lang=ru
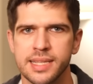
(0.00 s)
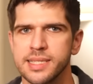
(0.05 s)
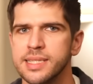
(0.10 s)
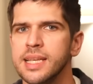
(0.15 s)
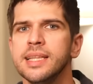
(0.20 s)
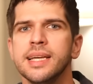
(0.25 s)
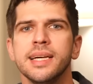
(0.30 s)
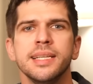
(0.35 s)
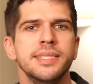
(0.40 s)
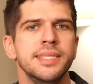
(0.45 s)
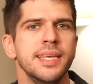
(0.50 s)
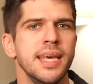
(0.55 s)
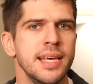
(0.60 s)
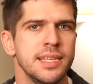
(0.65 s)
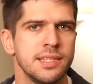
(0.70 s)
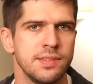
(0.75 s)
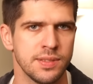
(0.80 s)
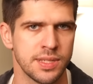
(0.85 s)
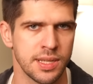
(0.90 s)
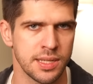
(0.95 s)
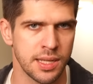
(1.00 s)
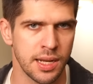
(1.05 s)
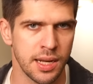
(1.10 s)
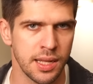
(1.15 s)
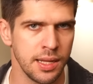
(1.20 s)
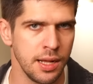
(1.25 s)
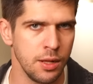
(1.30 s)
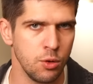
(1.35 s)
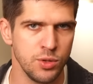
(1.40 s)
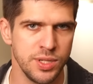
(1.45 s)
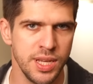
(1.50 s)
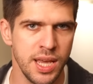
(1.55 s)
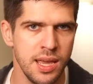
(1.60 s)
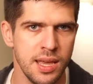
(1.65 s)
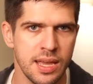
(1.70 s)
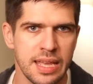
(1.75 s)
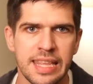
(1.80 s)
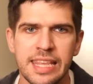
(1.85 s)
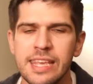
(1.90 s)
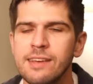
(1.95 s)
оценка действий со стороны
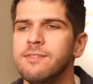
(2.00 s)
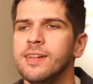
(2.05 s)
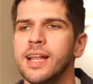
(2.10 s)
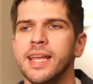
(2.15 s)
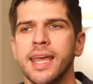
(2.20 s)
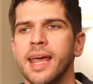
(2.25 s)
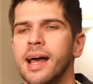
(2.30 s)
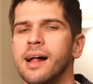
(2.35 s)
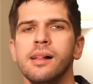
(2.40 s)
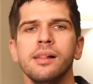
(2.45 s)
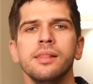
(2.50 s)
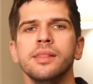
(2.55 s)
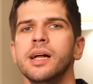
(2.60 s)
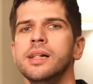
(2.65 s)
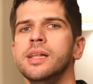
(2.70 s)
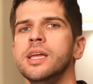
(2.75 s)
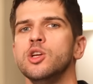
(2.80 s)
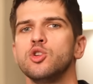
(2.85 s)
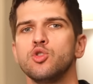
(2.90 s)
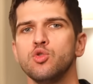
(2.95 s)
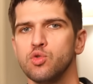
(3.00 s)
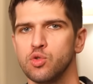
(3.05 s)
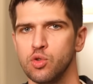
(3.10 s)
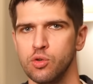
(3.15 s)
людей не влияла на дальнейшую